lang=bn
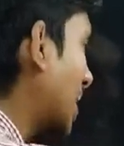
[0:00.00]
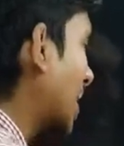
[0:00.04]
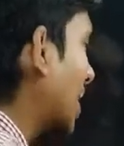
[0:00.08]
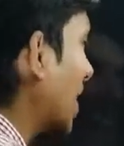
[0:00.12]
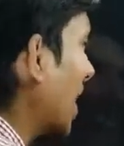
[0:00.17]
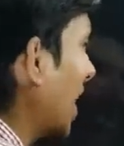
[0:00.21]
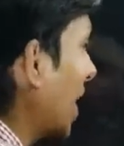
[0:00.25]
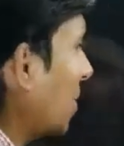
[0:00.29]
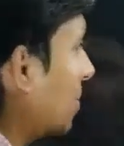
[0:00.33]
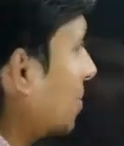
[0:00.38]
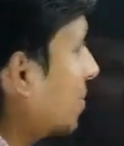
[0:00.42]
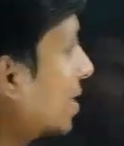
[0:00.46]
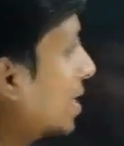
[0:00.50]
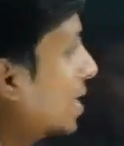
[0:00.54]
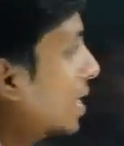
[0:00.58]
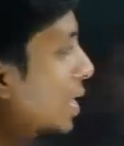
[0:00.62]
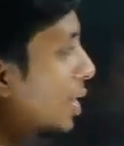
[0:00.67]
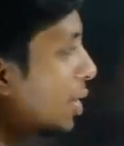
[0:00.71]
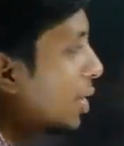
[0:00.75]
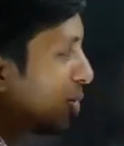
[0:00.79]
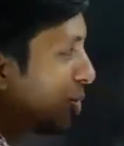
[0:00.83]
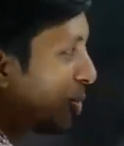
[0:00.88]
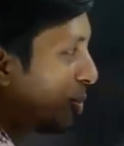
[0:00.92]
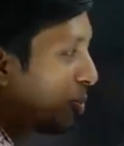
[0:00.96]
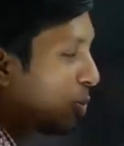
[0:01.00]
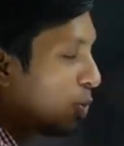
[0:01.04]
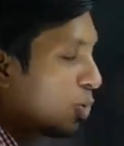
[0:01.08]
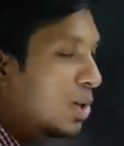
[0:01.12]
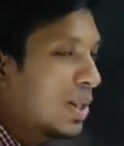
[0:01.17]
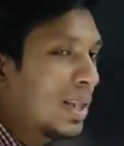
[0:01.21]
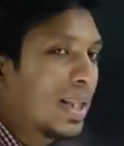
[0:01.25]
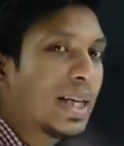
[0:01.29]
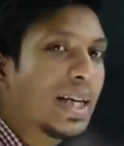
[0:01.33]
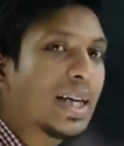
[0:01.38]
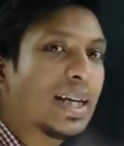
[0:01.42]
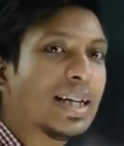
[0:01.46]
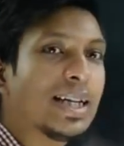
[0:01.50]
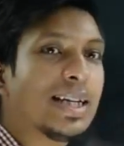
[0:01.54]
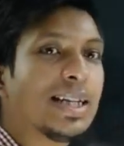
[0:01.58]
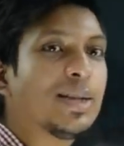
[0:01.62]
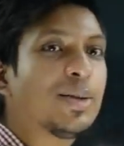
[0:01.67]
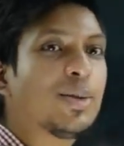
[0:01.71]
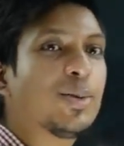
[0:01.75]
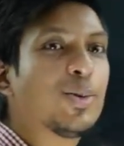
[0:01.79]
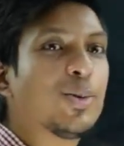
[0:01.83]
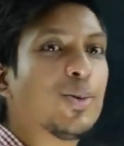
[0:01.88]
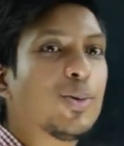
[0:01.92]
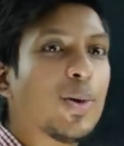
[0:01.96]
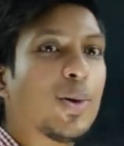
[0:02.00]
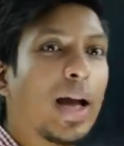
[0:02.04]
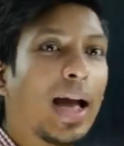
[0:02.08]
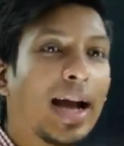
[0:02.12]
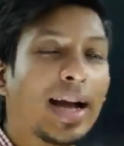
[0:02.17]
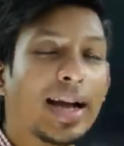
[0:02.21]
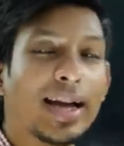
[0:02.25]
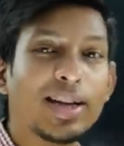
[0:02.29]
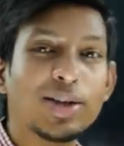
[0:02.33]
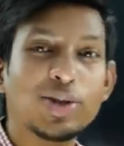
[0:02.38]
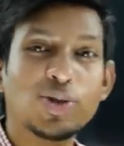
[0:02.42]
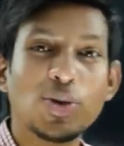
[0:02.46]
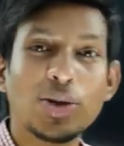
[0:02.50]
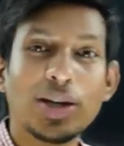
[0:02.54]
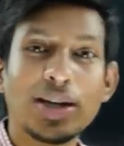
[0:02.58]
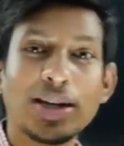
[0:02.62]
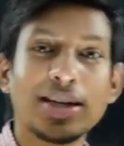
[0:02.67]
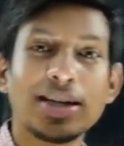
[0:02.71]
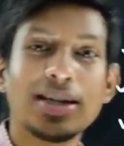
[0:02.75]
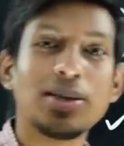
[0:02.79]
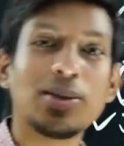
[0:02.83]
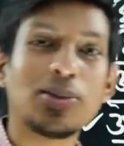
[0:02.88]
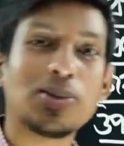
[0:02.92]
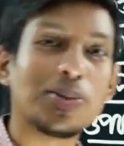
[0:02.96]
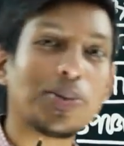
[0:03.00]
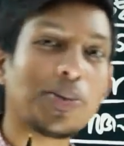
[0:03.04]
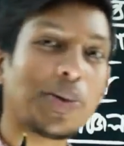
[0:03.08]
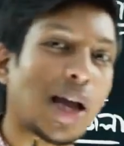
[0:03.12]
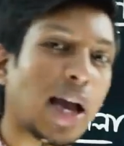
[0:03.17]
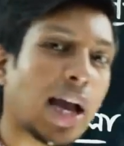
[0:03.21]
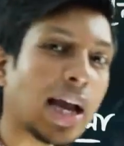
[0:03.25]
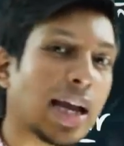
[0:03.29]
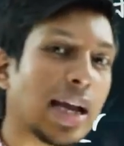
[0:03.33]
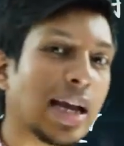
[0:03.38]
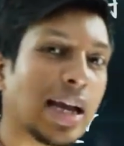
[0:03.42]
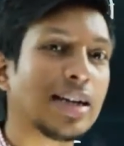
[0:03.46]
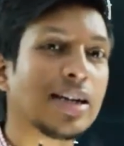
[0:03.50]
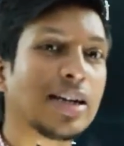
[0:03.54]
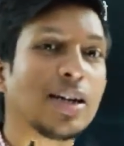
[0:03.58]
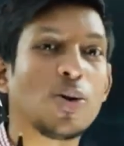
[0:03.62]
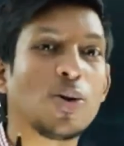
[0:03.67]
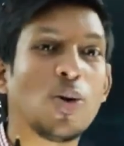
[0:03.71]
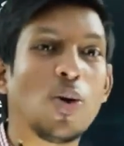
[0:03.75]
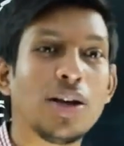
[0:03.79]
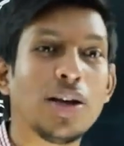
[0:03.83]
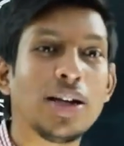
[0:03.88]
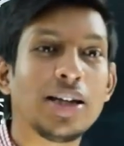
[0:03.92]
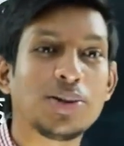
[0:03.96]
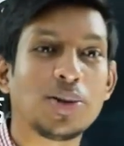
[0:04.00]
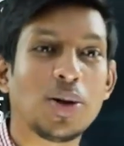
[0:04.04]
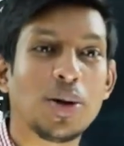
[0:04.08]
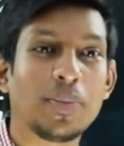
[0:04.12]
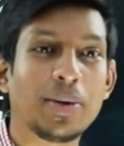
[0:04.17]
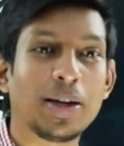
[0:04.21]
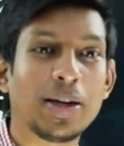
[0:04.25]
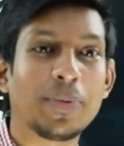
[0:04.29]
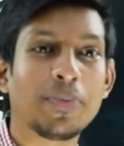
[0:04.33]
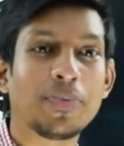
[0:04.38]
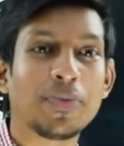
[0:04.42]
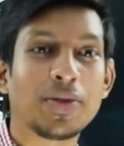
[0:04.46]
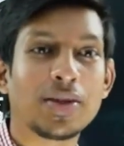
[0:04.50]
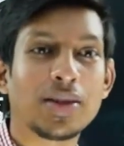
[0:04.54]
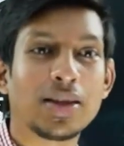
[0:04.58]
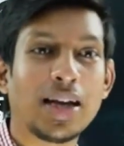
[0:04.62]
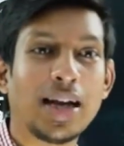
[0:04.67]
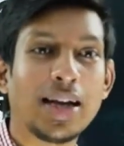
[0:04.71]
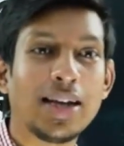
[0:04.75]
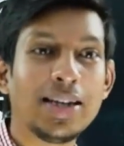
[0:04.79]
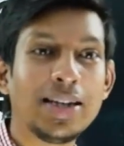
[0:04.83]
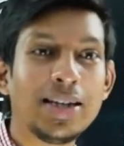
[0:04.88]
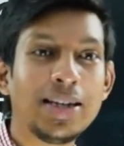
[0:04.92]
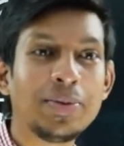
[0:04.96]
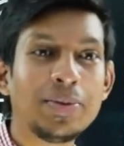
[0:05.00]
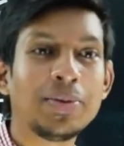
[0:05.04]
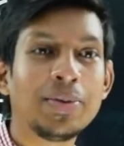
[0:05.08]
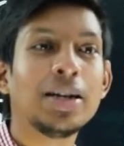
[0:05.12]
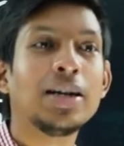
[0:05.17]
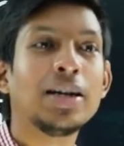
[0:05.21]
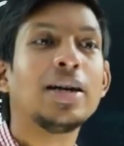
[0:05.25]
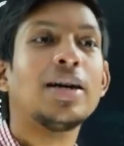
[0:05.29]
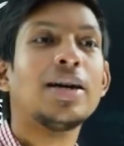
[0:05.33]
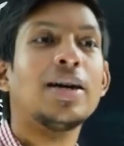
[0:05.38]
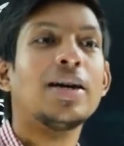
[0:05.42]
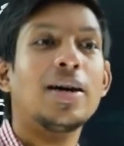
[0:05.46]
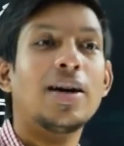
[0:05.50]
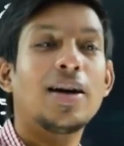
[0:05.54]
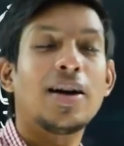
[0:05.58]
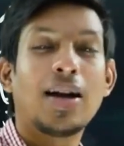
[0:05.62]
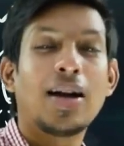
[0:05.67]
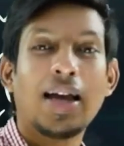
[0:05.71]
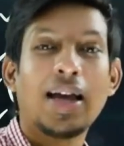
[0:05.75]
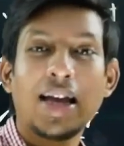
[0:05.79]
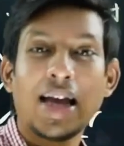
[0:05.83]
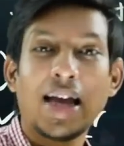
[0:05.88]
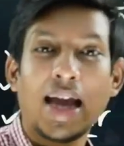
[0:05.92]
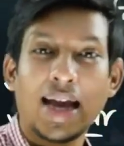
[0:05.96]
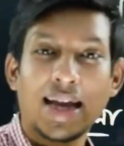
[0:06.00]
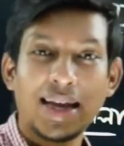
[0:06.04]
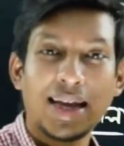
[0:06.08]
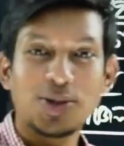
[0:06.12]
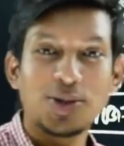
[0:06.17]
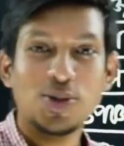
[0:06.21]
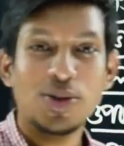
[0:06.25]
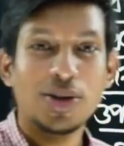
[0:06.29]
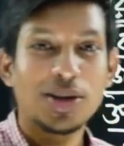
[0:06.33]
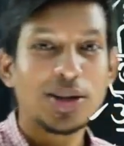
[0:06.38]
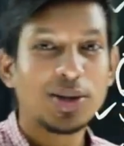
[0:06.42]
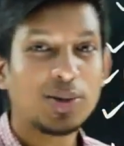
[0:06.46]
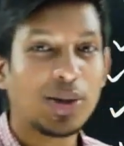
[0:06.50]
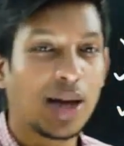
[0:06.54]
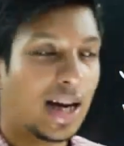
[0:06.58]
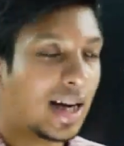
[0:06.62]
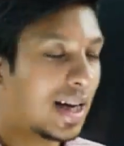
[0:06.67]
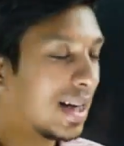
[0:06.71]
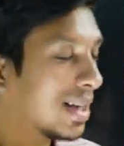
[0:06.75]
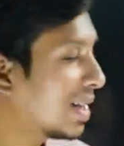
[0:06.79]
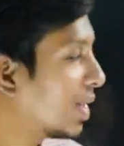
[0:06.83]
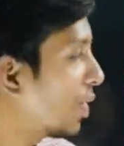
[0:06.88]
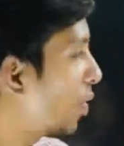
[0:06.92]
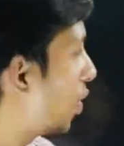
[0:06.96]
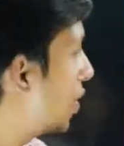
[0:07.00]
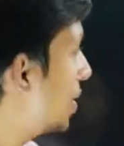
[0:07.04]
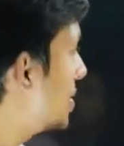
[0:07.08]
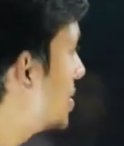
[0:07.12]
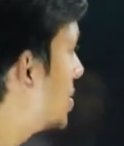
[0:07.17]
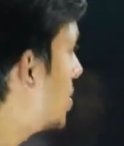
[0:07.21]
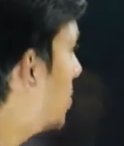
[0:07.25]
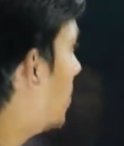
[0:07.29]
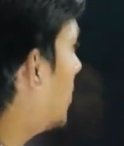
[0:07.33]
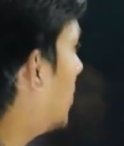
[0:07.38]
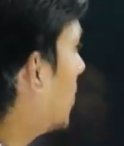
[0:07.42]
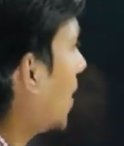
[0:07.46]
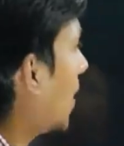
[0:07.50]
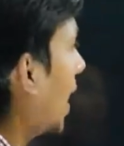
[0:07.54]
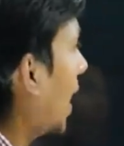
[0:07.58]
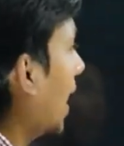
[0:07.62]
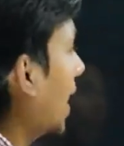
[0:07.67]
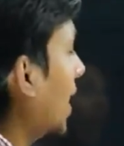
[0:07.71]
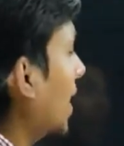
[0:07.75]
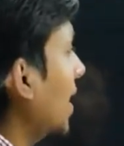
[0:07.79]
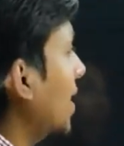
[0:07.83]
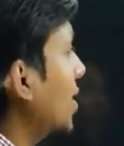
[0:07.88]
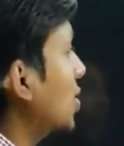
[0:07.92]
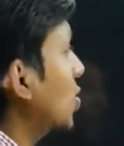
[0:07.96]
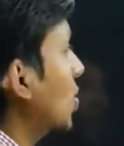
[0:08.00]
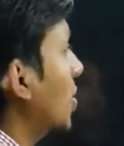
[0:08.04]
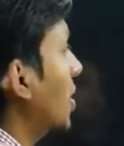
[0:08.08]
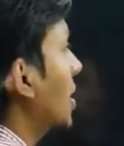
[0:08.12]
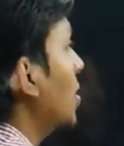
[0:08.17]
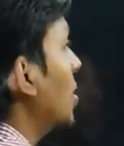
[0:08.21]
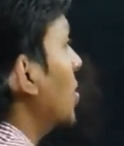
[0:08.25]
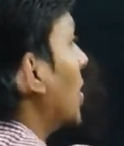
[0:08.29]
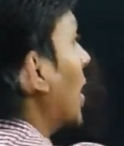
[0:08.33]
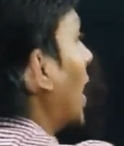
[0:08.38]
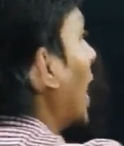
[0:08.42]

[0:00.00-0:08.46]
একটা গ্রাম তো প্রত্যেকের কিন্তু এক একজনের কিন্তু এক একটা কলেজ হবে তাই না এই এক একজনের কিন্তু এক একটা কলেজ হবে এবং এক একজন কিন্তু